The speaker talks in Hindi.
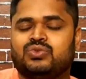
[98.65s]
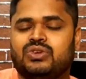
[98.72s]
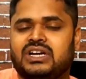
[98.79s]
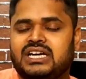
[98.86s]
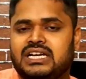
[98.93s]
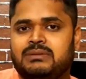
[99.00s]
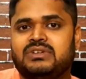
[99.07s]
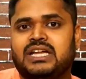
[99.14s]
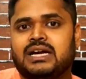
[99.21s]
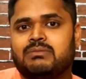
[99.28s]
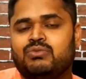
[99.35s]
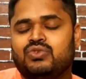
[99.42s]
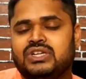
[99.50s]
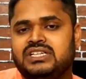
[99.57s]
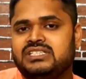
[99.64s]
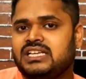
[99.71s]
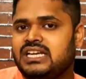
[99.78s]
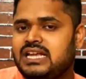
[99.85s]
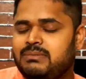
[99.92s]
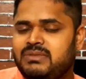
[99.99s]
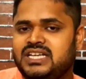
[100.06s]
तो अगर आप डार्क मोड इन
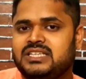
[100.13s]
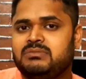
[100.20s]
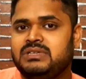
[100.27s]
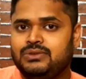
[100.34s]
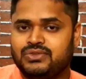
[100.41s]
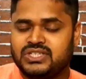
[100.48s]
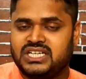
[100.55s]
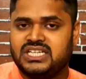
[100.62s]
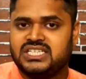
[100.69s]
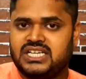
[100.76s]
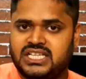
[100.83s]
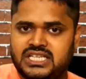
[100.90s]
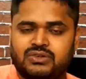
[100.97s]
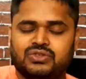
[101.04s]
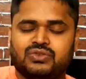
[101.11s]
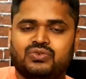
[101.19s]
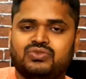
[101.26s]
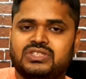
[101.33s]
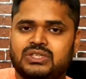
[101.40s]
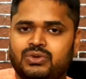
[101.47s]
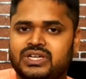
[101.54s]
सारे एप्लीकेशन यूज़ करना चाहते हो तो
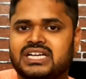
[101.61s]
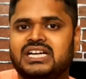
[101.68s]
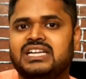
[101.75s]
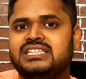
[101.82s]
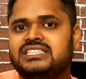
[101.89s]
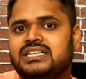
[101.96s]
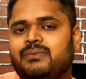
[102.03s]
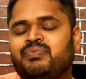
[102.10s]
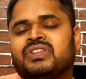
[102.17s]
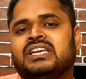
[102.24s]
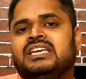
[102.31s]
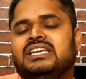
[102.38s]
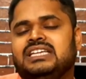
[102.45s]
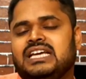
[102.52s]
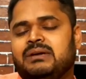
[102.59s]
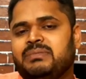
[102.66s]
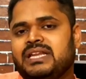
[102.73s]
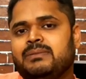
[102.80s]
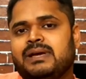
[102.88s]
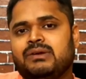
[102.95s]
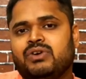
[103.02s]
कुछ दिन वेट कर लीजिए यहाँ
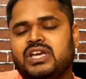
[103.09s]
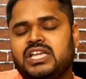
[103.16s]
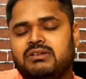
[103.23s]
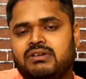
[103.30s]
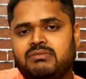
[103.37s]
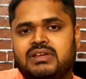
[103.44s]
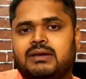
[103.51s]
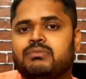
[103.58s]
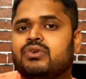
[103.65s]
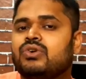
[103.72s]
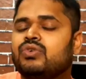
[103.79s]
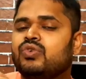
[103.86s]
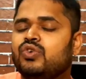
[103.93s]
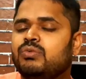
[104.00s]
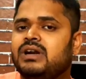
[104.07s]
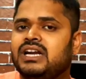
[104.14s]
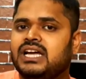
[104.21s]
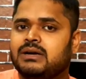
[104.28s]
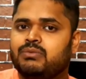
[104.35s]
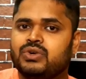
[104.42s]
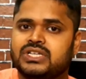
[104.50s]
पर एम आई वाई इलेवन में आप ग्लोबल डार्क